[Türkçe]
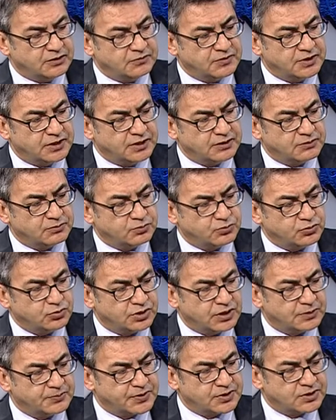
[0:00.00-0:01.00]
Ve bu
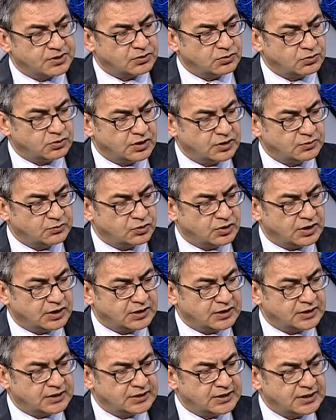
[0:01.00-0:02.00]
kapasite kullanım
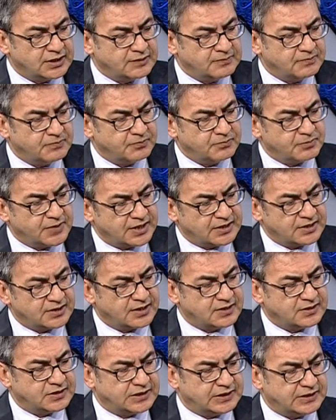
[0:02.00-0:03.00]
oranları da
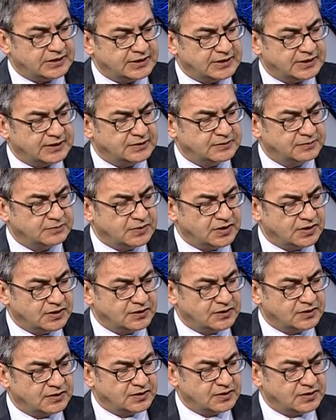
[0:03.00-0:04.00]
benzer şekilde bir
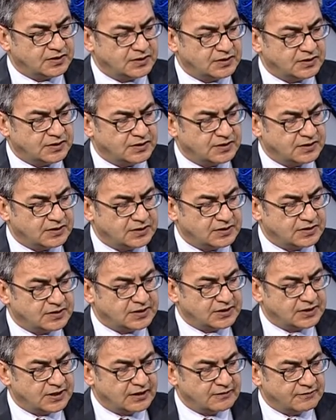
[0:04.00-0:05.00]
e,
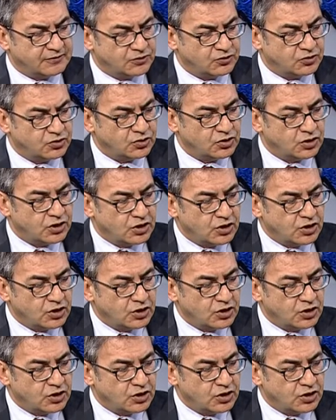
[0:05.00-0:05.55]
sinyal veriyor.